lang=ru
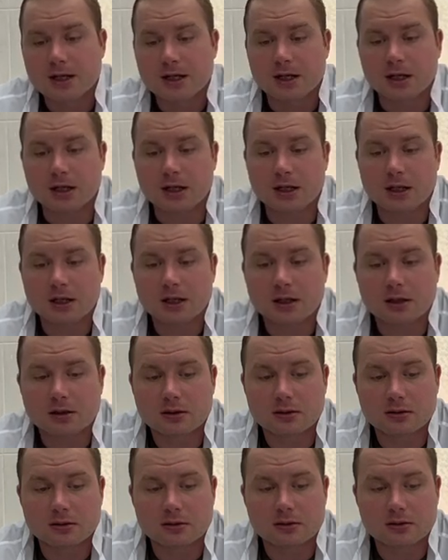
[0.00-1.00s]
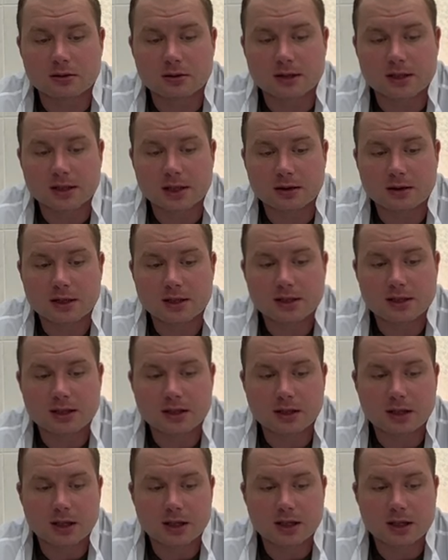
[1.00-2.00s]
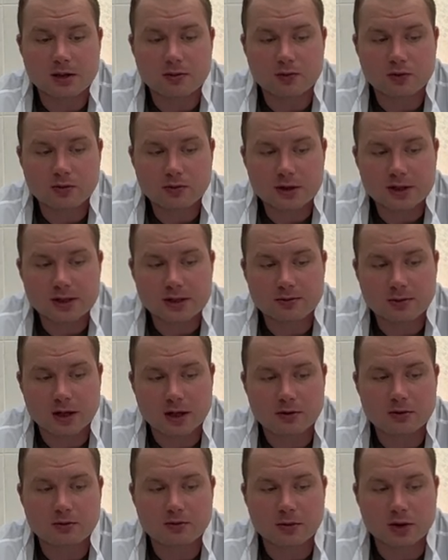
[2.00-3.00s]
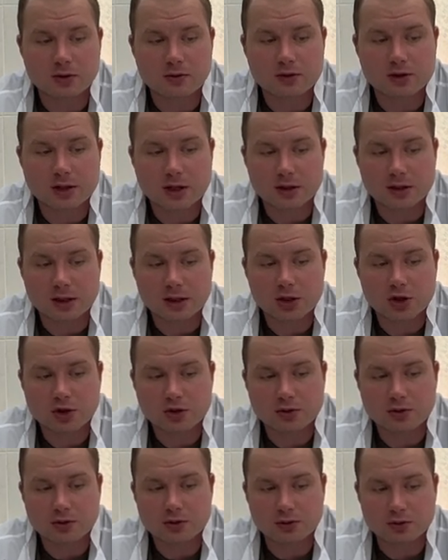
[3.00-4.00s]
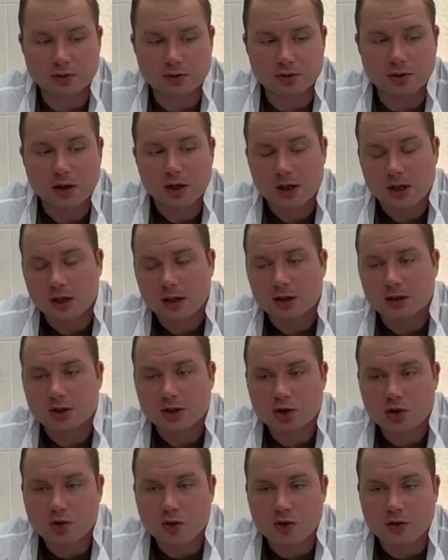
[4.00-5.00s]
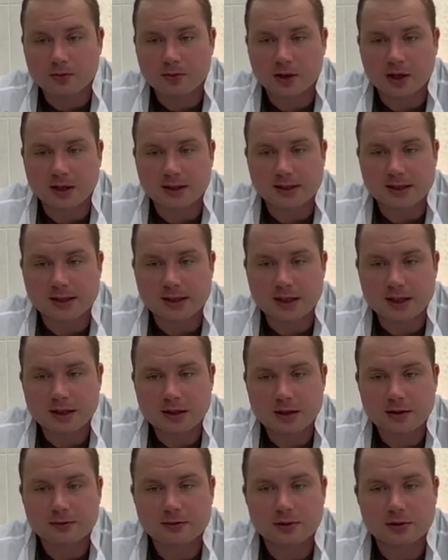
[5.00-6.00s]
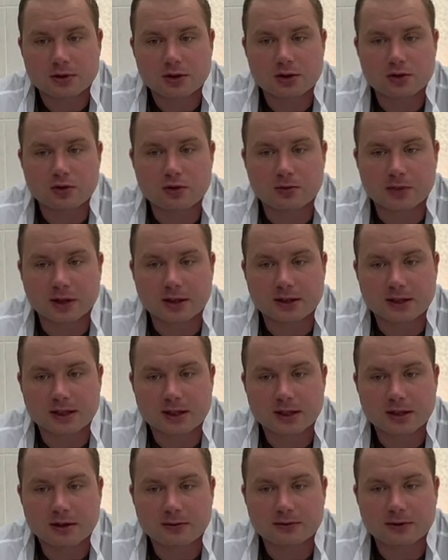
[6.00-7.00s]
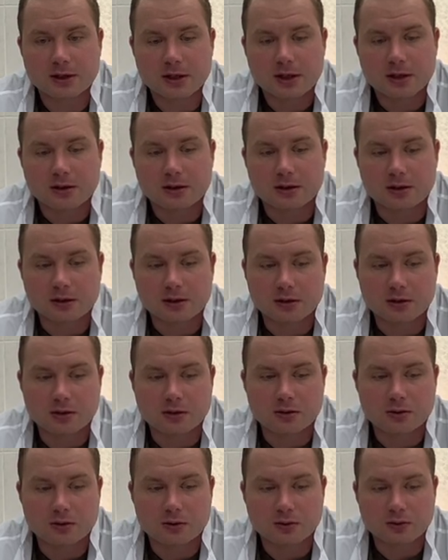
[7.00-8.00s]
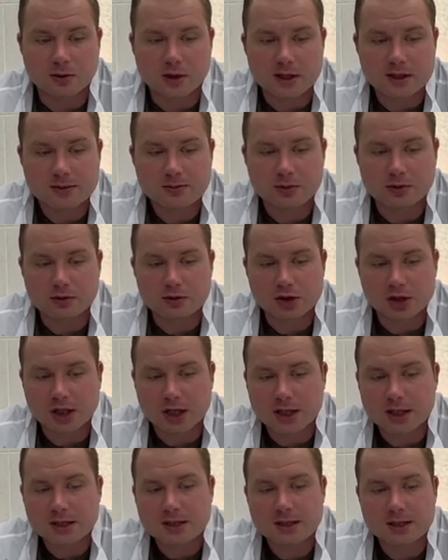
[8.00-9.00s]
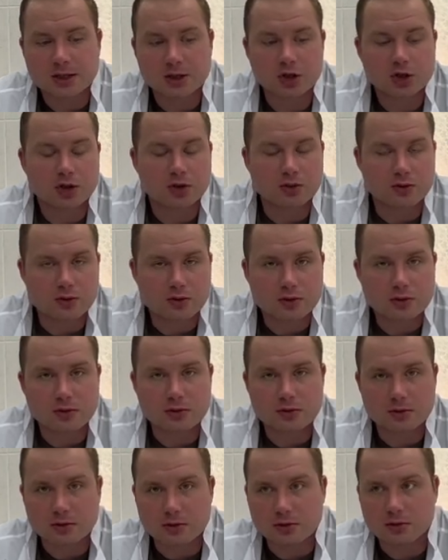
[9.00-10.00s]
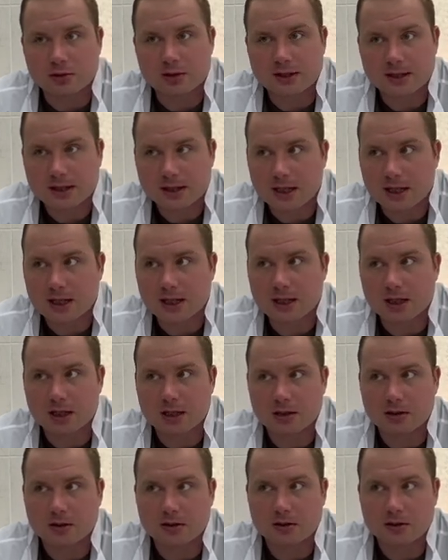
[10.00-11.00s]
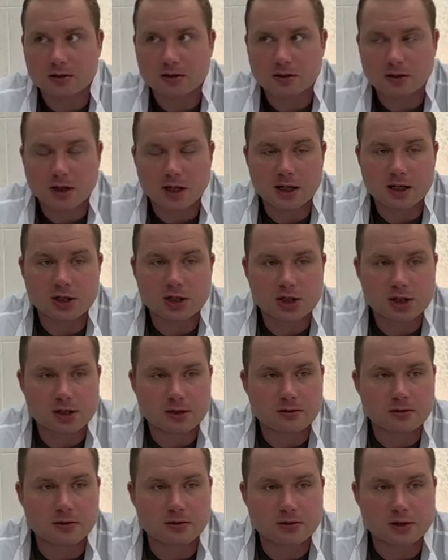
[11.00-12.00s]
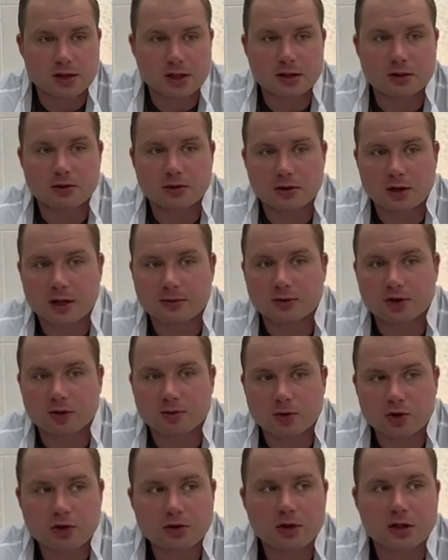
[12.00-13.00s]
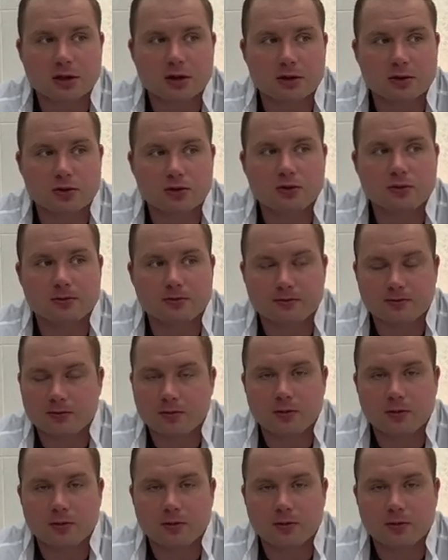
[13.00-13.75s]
И, э, соответственно, таким образом я вам могу сказать, что, ну, 100%, 100% а у вас получается, что среднее количество людей, кто там жмет, это ну,